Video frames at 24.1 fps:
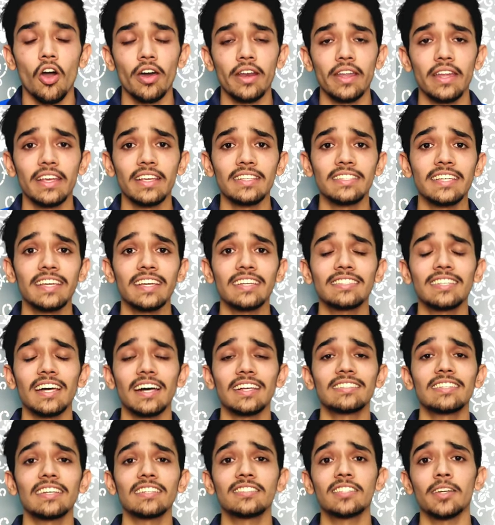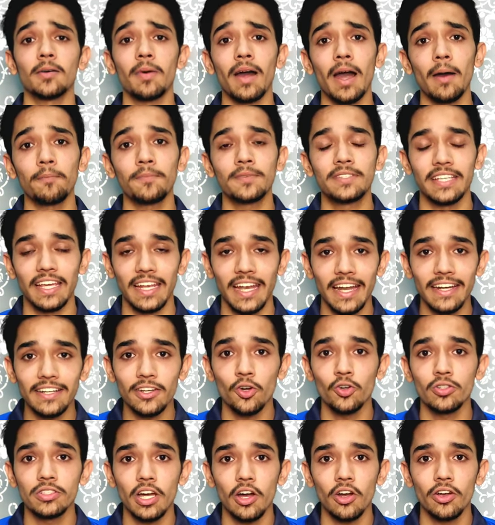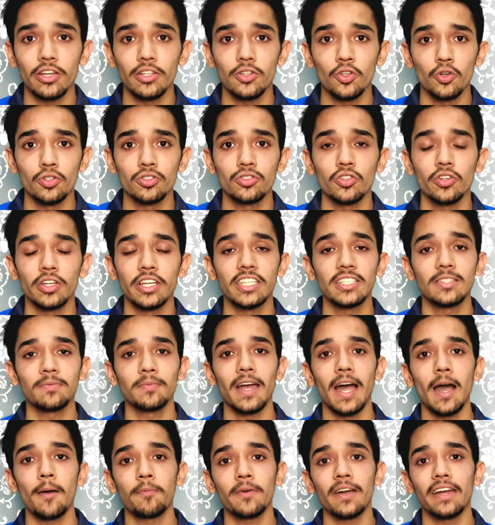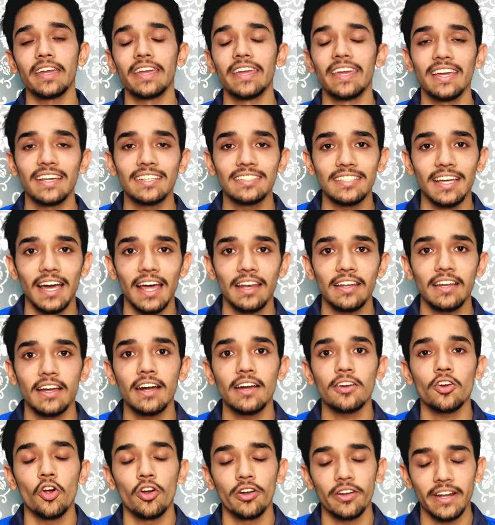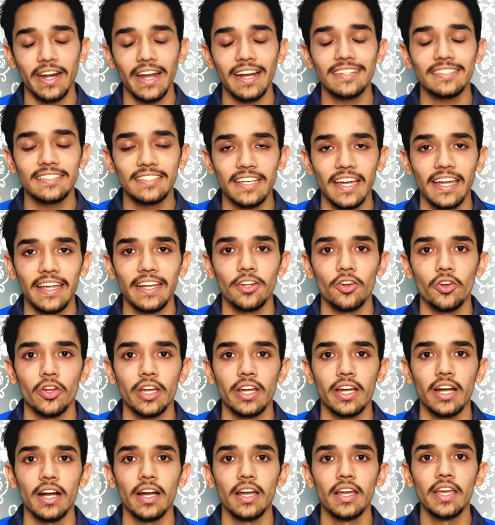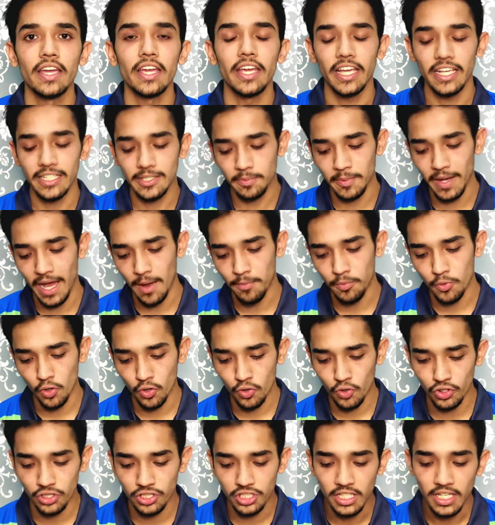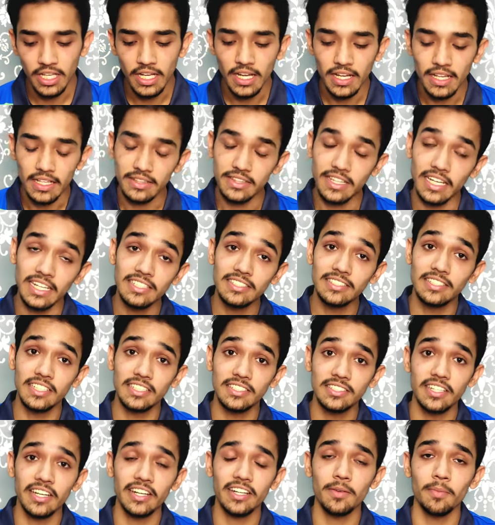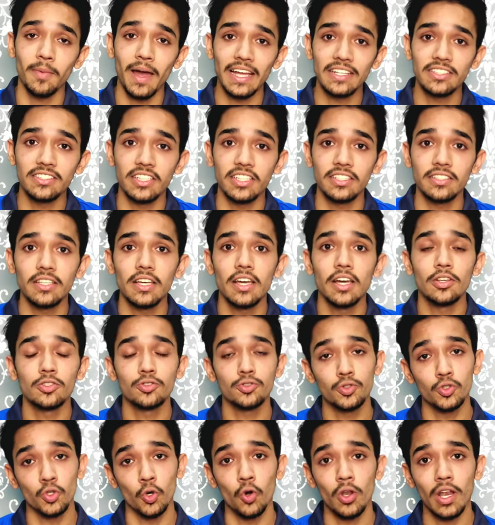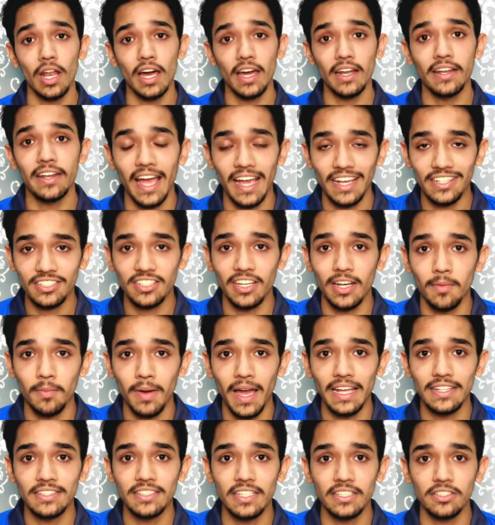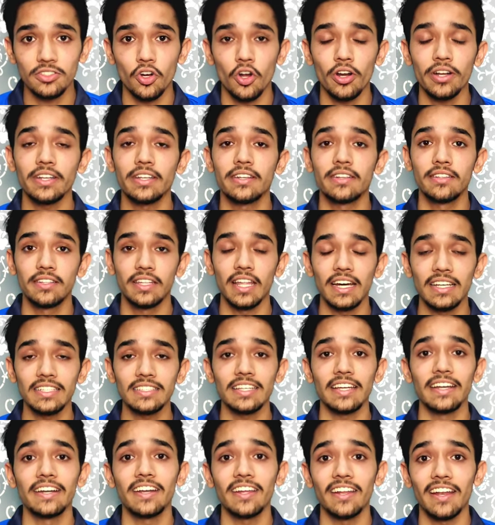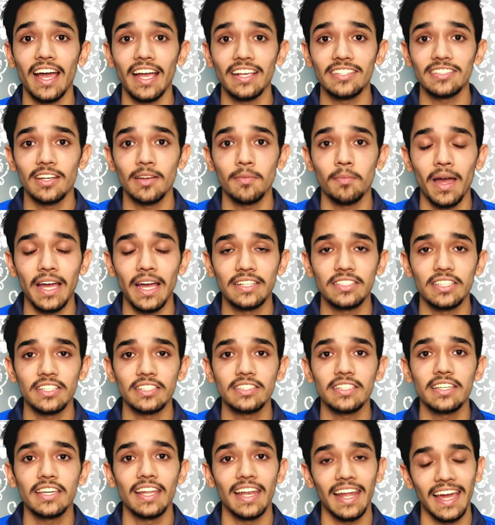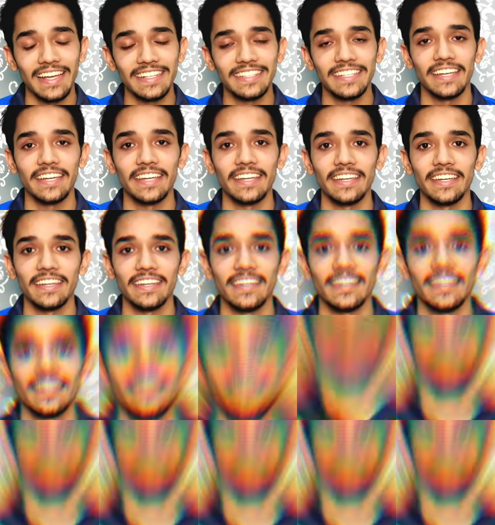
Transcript: और इसी के साथ साथ जब आप सेलेक्ट हो जाओगे दोस्तों इसमें आपका एक साल का कॉन्ट्रैक्ट साइन होएगा इसमें आपको कुछ 10 डिस्ट्रिक्ट मैचेस 16 नेशनल मैचेस और 10 इंटरनेशनल मैचेस खिलाए जाएंगे